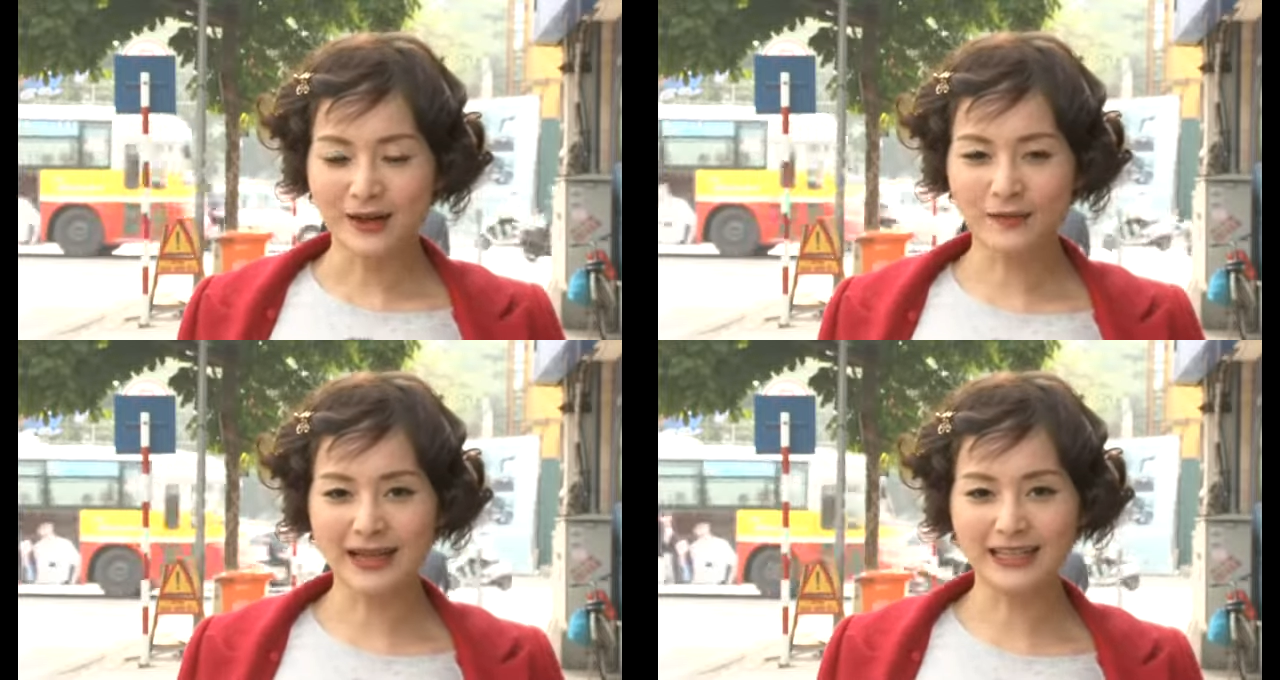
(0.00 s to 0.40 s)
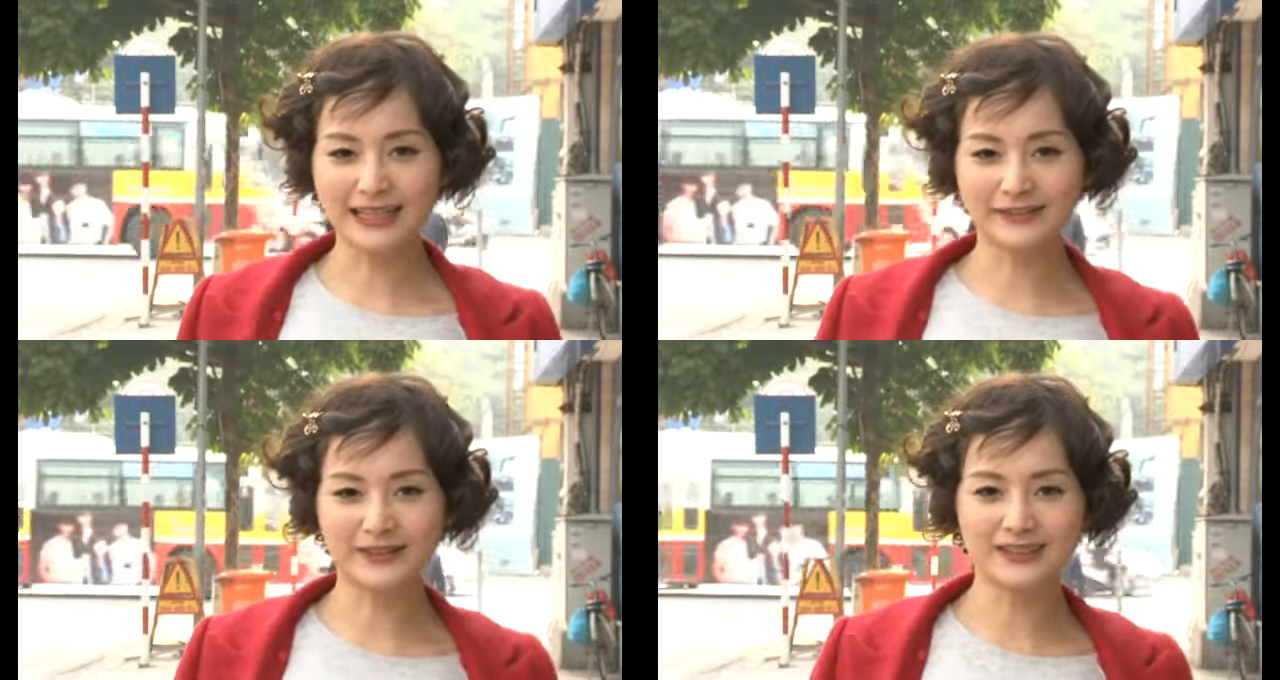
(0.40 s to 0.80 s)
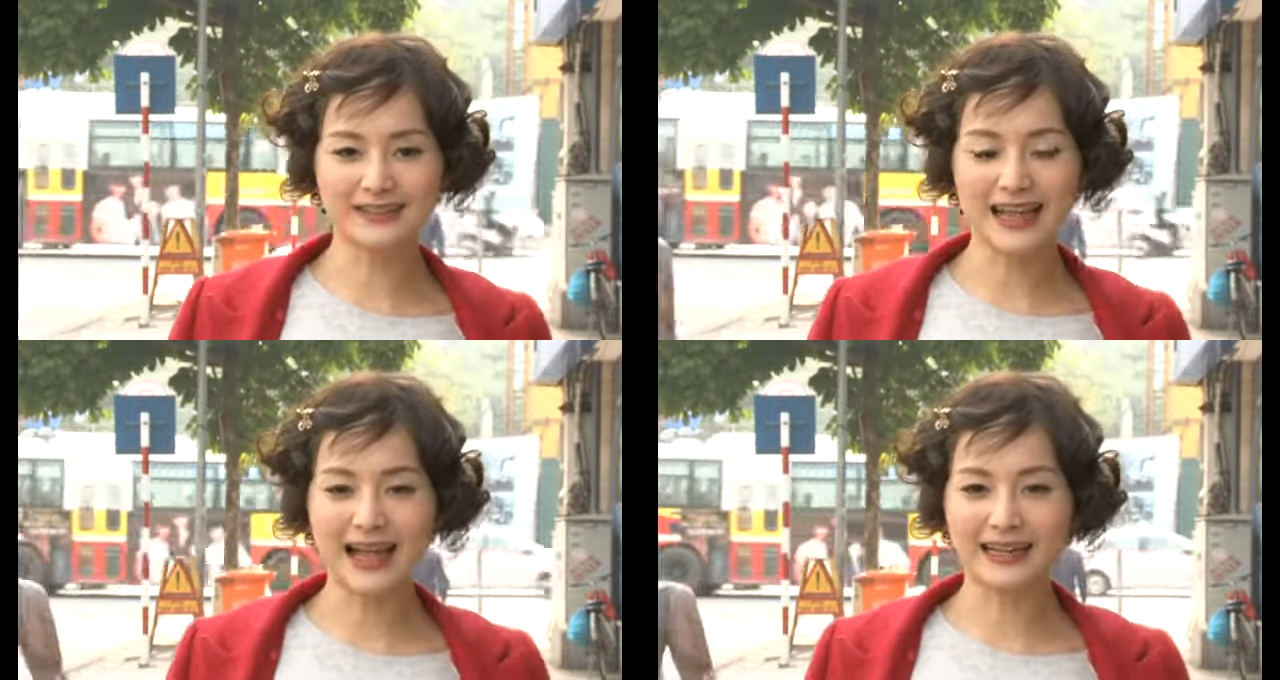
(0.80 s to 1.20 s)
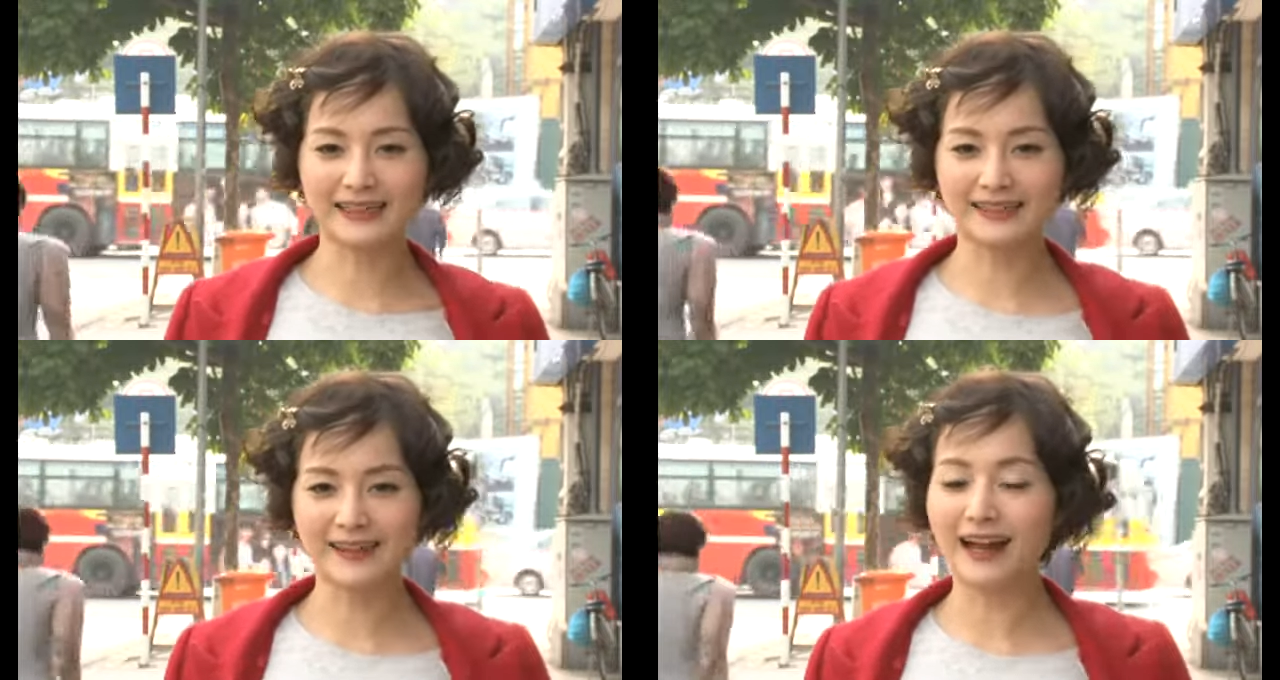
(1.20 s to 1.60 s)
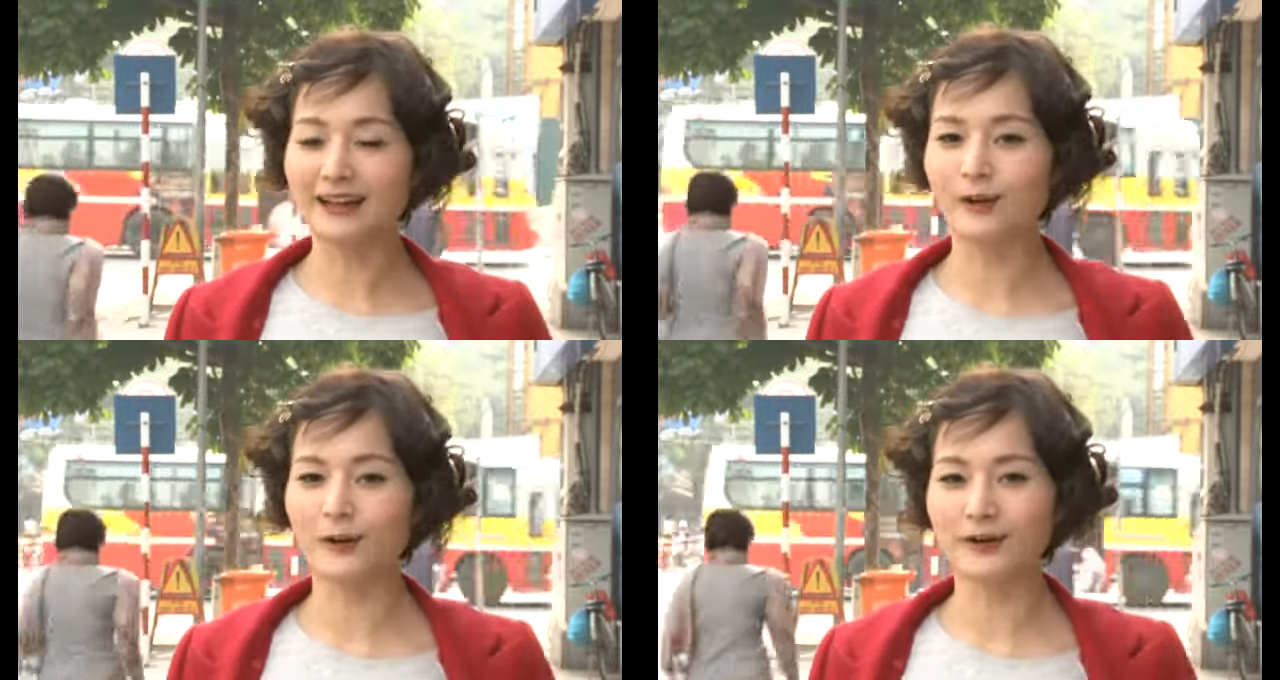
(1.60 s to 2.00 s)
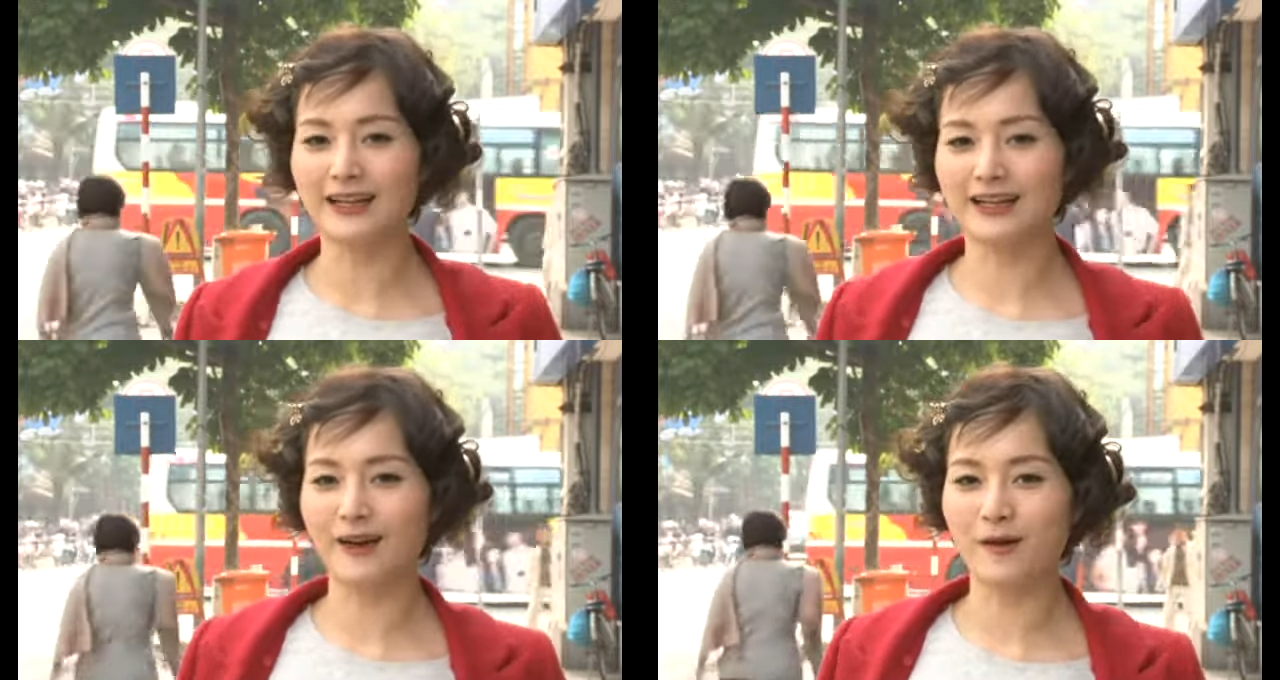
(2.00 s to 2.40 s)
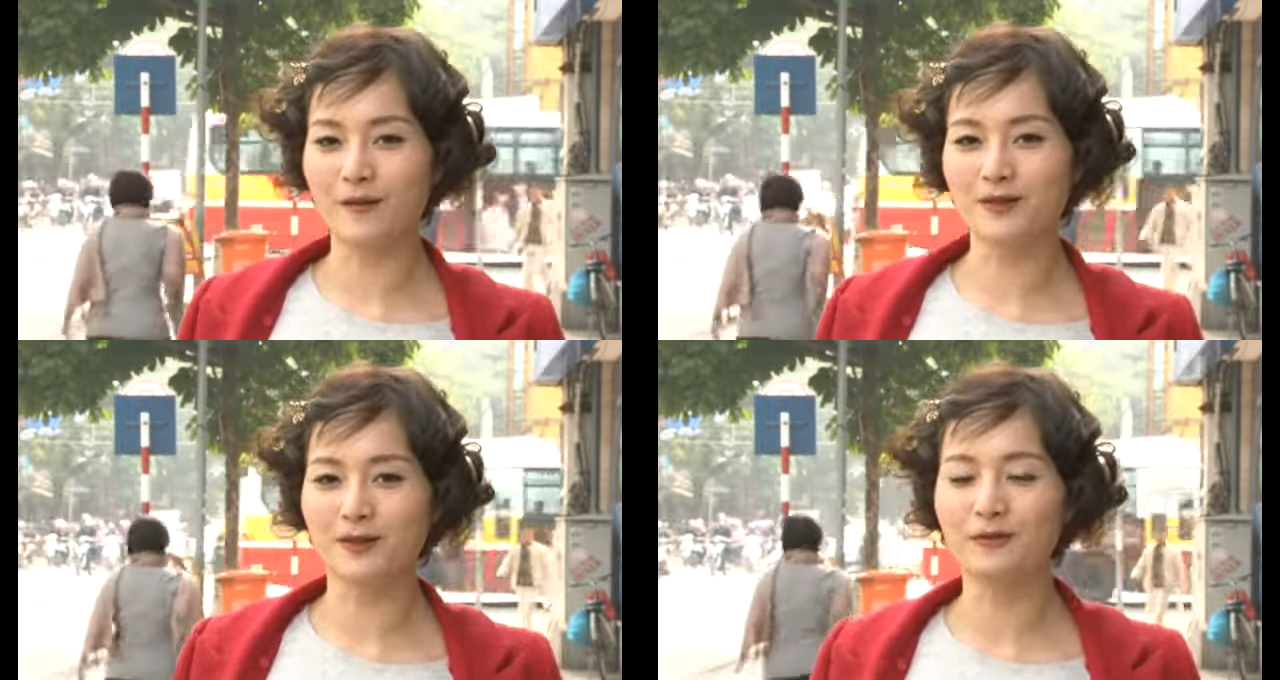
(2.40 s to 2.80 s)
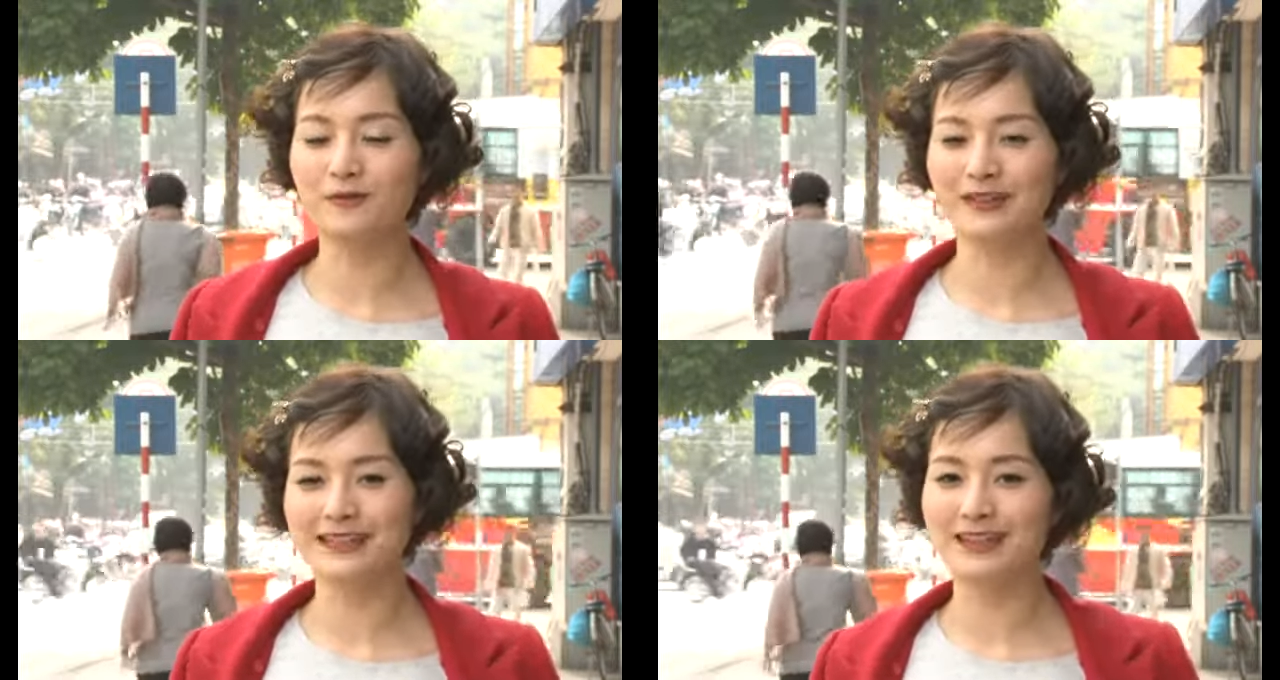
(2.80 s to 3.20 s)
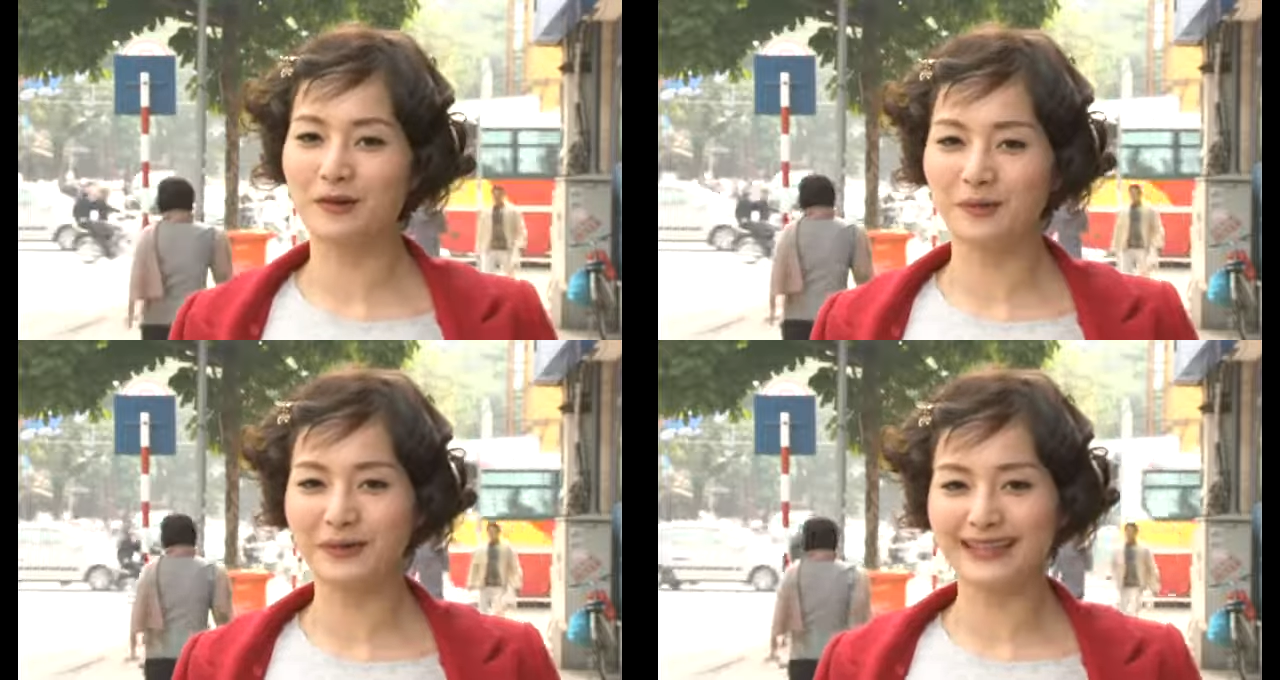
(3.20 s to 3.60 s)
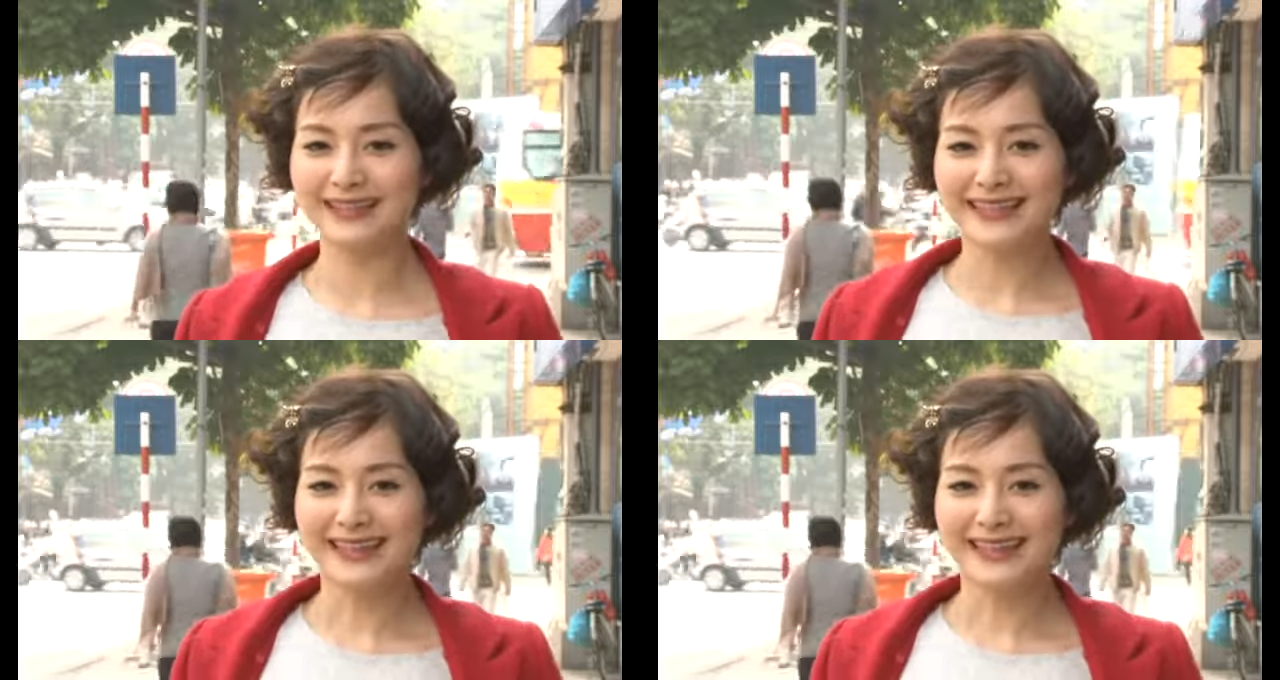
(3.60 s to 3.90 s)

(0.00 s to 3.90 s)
Hôm nay thì Phương đang ở Hà Nội để có một số công việc riêng của mình